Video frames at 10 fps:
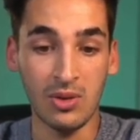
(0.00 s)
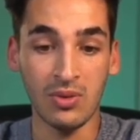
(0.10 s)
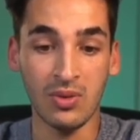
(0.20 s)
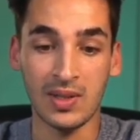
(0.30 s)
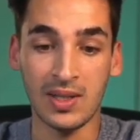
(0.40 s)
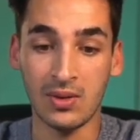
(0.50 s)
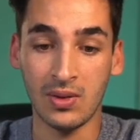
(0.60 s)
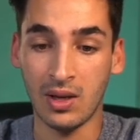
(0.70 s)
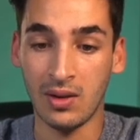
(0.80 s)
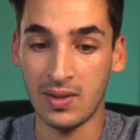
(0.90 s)
1
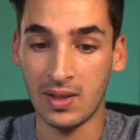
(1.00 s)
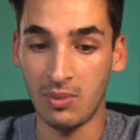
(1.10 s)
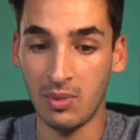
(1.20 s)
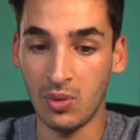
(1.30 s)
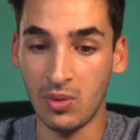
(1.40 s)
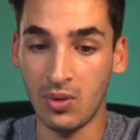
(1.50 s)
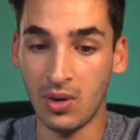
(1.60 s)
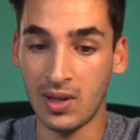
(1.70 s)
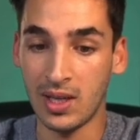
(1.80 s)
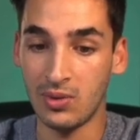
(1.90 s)
545 000 euros
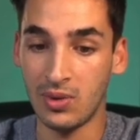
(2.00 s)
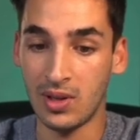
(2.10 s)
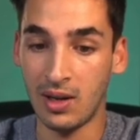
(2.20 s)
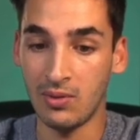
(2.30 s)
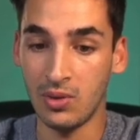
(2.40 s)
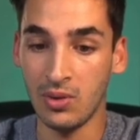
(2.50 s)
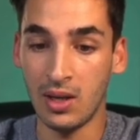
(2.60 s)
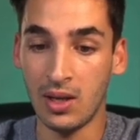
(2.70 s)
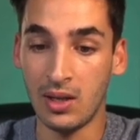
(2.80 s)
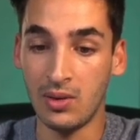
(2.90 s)
hors taxes de travaux,
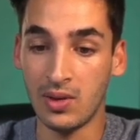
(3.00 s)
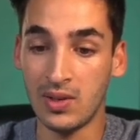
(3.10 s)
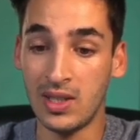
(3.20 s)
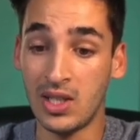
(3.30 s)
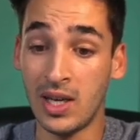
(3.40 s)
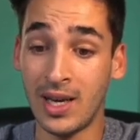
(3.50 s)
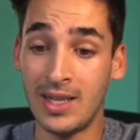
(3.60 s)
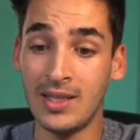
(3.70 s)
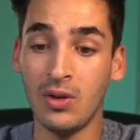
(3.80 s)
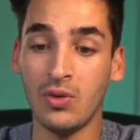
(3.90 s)
et d'ores et déjà
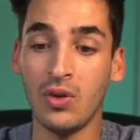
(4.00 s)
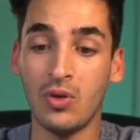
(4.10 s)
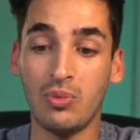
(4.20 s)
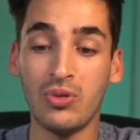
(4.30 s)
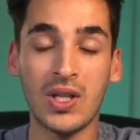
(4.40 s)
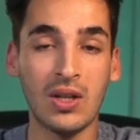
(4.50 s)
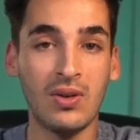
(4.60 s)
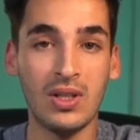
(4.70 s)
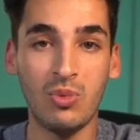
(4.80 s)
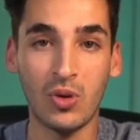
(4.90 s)
réalisé à hauteur de plus de
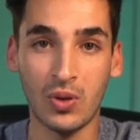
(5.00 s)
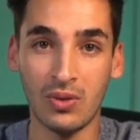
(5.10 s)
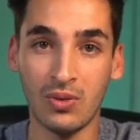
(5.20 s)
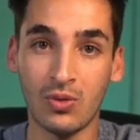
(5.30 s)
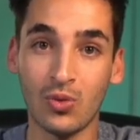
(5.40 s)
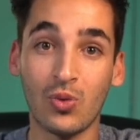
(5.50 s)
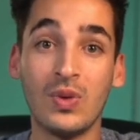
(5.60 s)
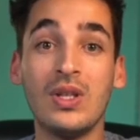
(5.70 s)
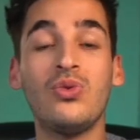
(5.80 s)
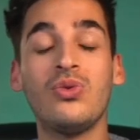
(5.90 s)
90%. Donc on
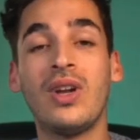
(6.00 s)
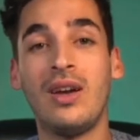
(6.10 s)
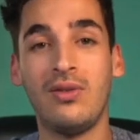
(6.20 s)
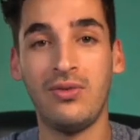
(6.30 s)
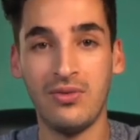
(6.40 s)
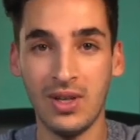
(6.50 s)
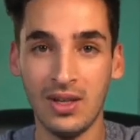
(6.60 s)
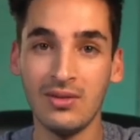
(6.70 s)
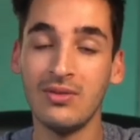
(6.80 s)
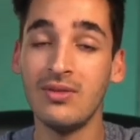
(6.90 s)
est sur la
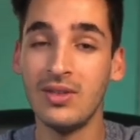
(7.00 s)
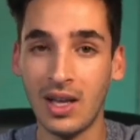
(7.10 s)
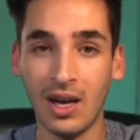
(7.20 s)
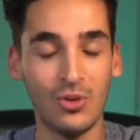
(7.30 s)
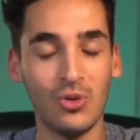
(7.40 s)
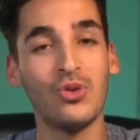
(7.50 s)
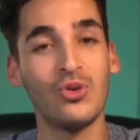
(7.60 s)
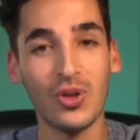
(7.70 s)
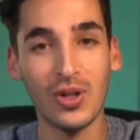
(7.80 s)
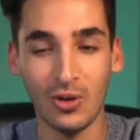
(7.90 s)
fin des travaux, il
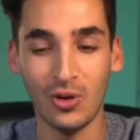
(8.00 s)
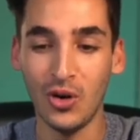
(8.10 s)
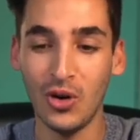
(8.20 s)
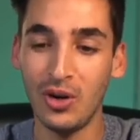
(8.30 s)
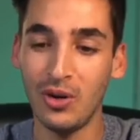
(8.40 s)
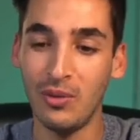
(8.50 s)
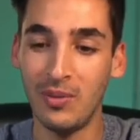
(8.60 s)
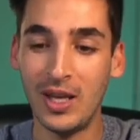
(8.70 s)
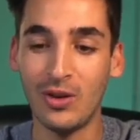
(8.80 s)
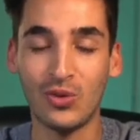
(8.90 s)
y en a encore,
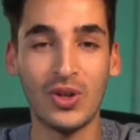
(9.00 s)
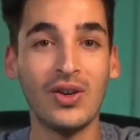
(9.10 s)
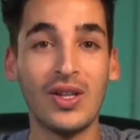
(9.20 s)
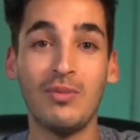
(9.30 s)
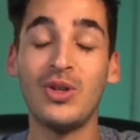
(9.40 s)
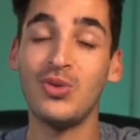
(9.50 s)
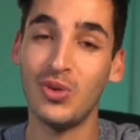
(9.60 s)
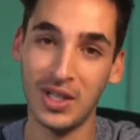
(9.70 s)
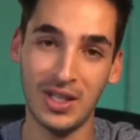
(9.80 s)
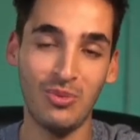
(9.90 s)
mais en tout cas, on n'est pas sur
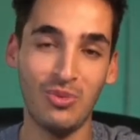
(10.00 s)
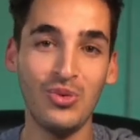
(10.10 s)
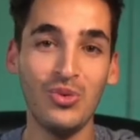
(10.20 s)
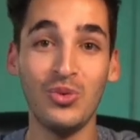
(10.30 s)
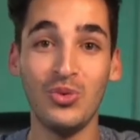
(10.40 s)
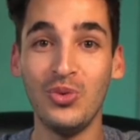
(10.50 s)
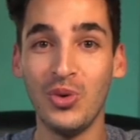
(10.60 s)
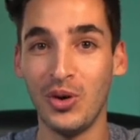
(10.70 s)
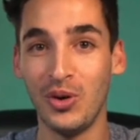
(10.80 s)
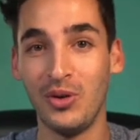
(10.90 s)
les débuts où
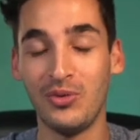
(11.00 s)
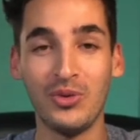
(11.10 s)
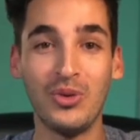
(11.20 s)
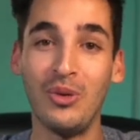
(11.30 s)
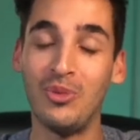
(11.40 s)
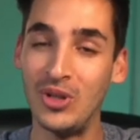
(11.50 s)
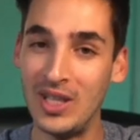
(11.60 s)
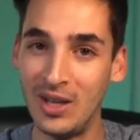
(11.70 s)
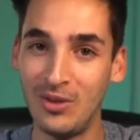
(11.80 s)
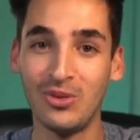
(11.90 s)
il euh, faut euh, poser
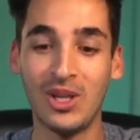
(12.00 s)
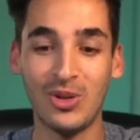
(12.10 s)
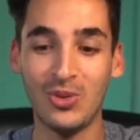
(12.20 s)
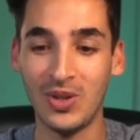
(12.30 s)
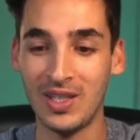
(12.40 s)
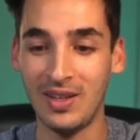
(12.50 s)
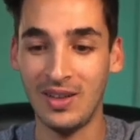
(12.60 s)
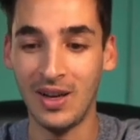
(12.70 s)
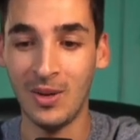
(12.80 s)
les fondations, etc.